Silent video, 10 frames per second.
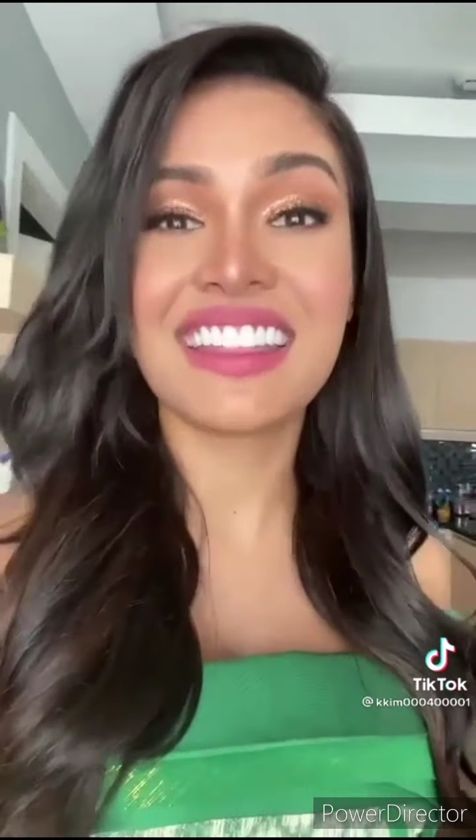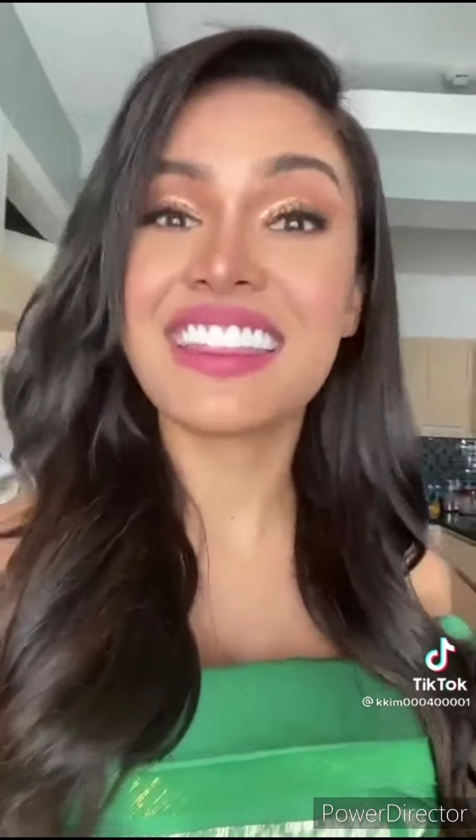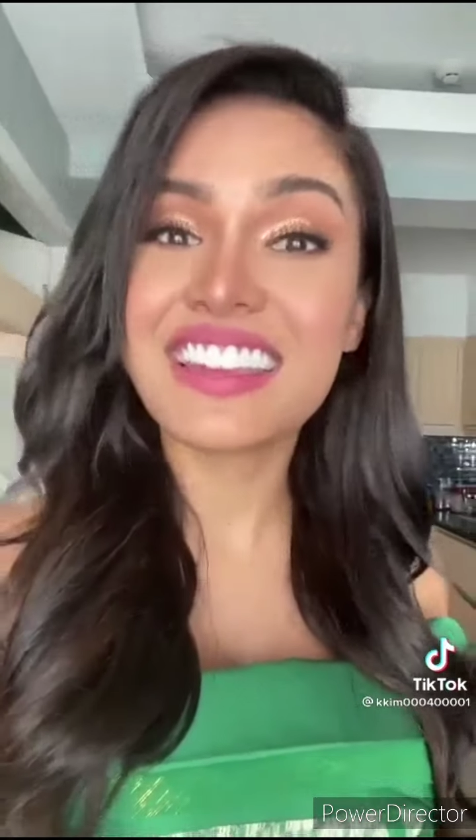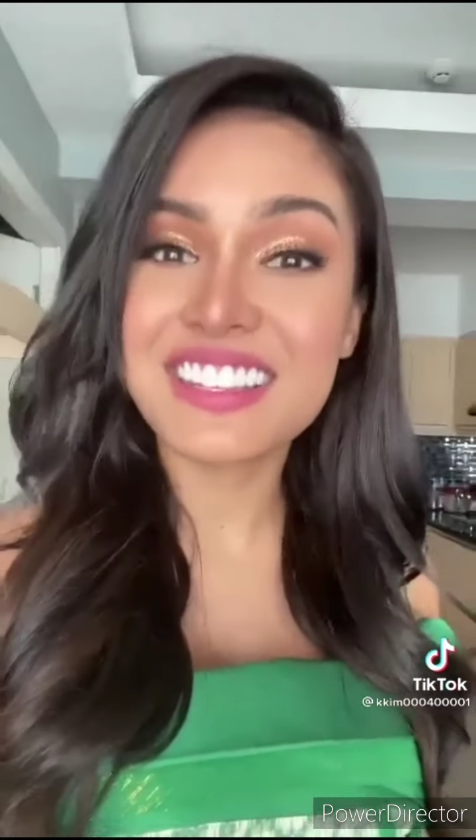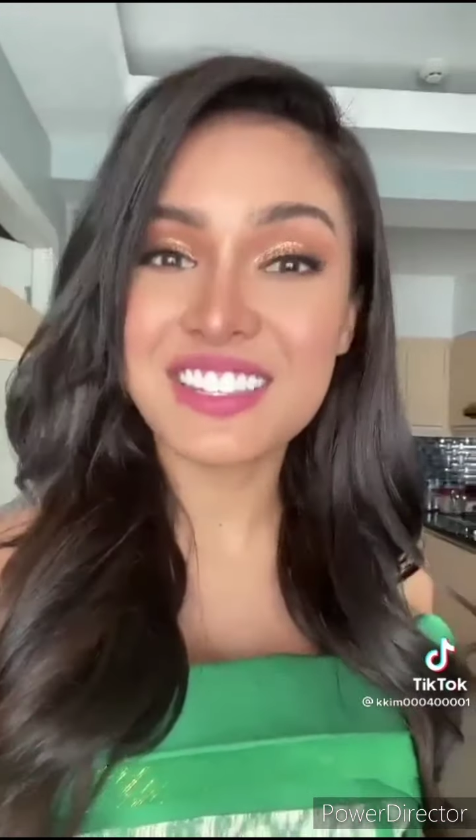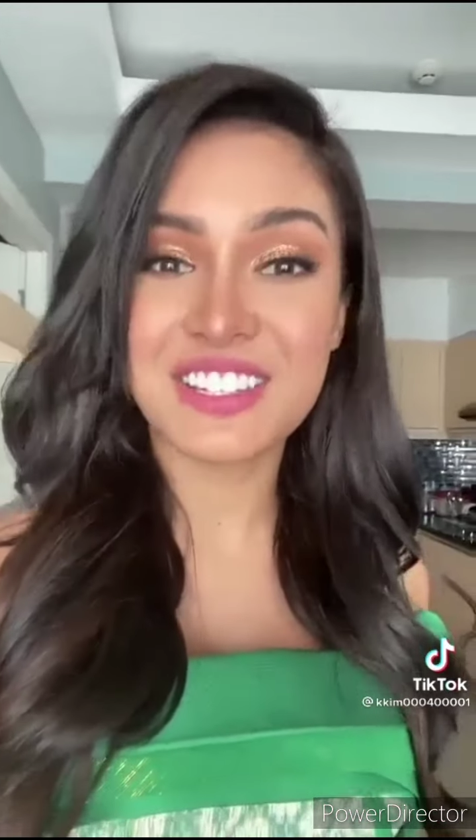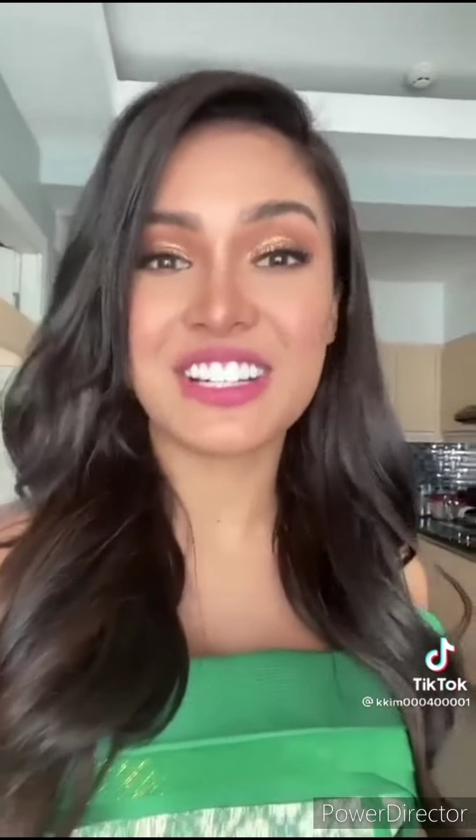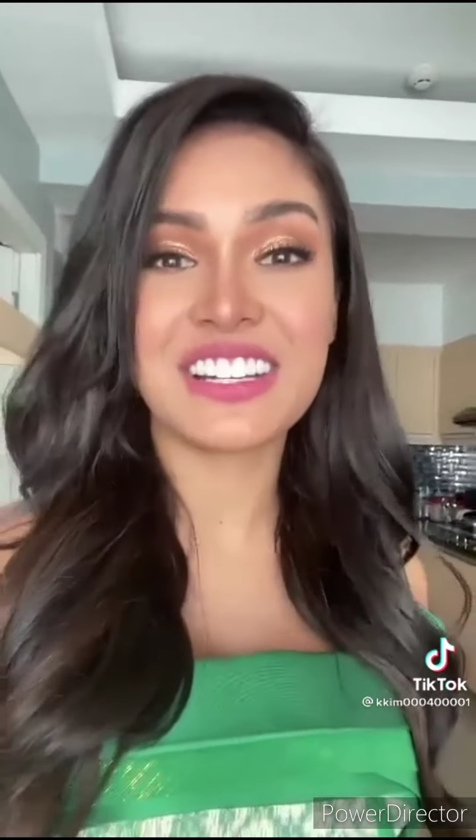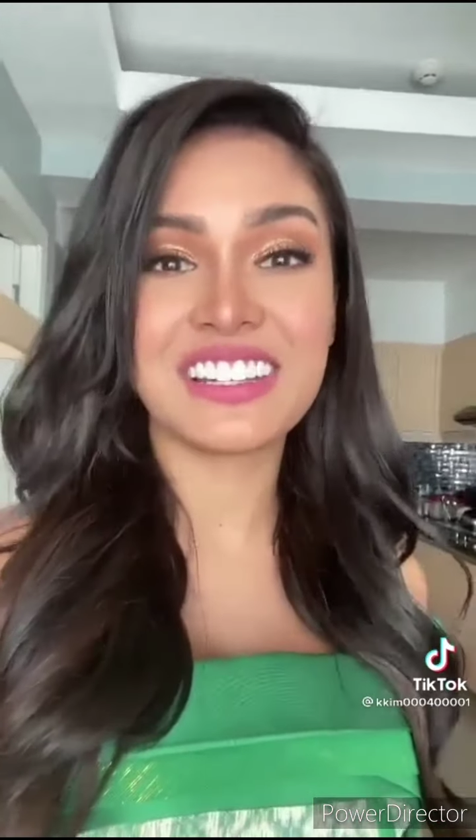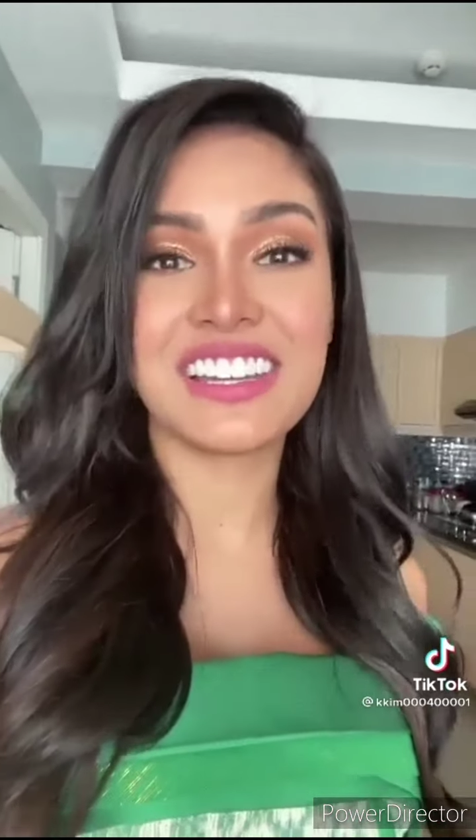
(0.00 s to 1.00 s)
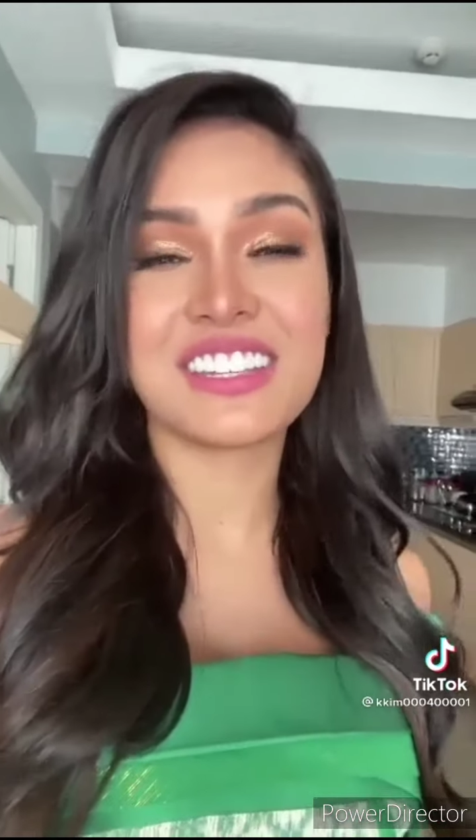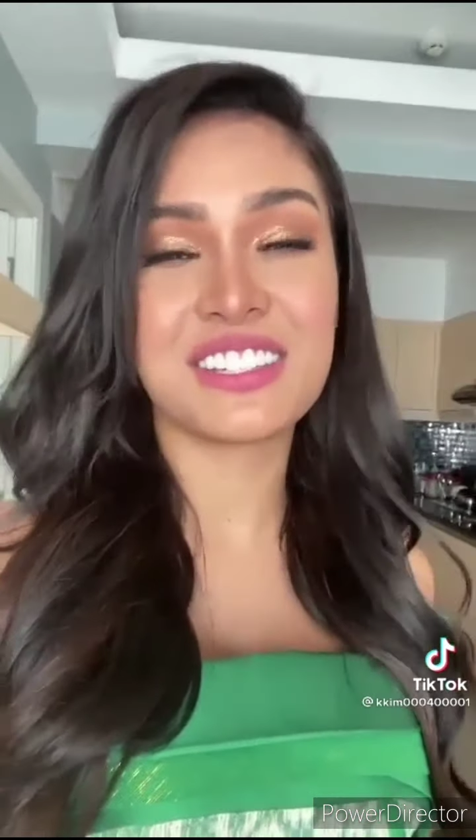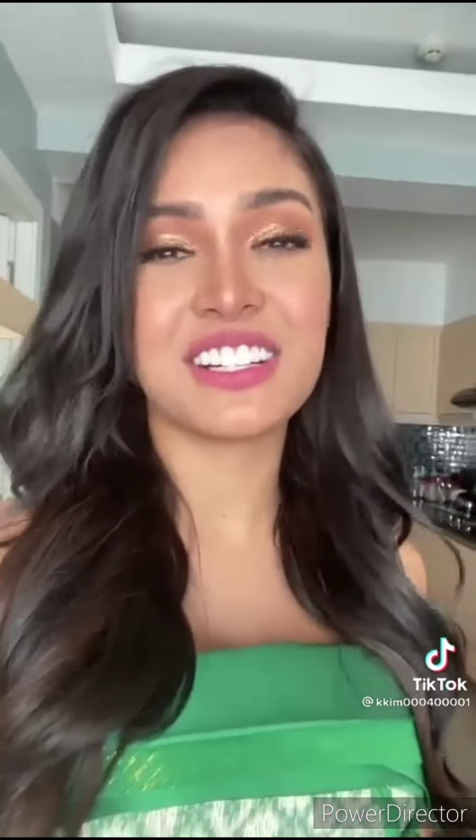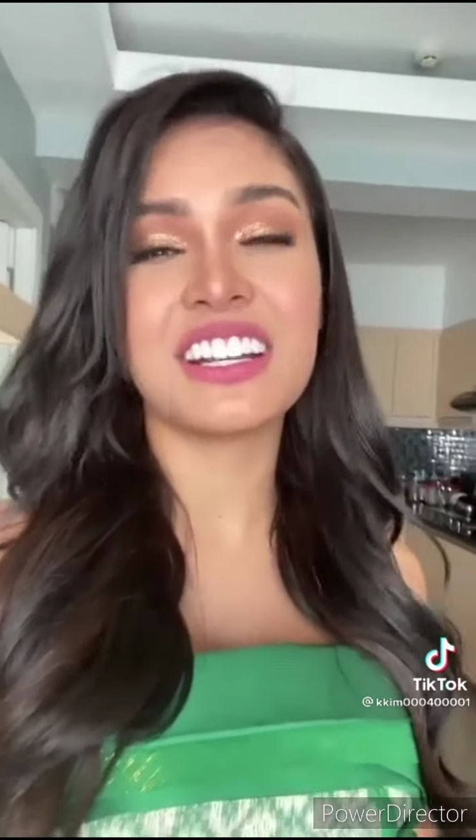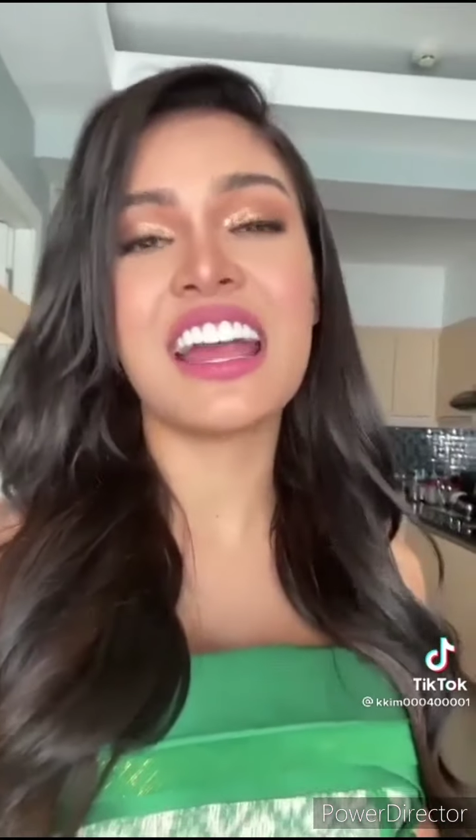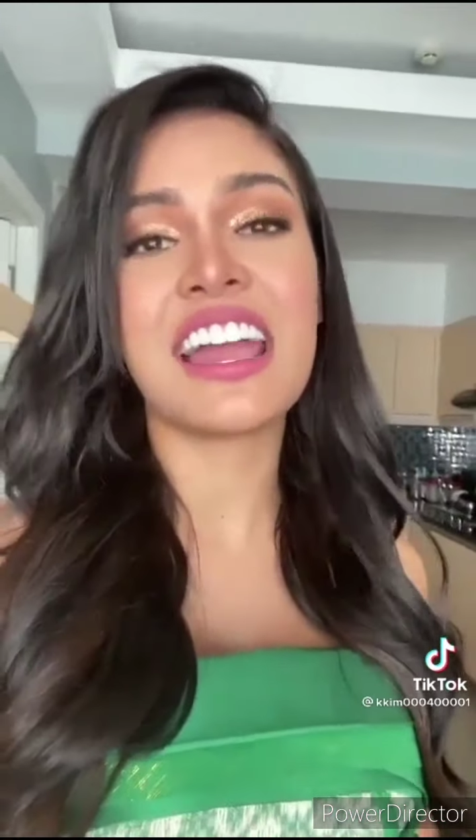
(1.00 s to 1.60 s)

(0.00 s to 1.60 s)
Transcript: In this journey, sir,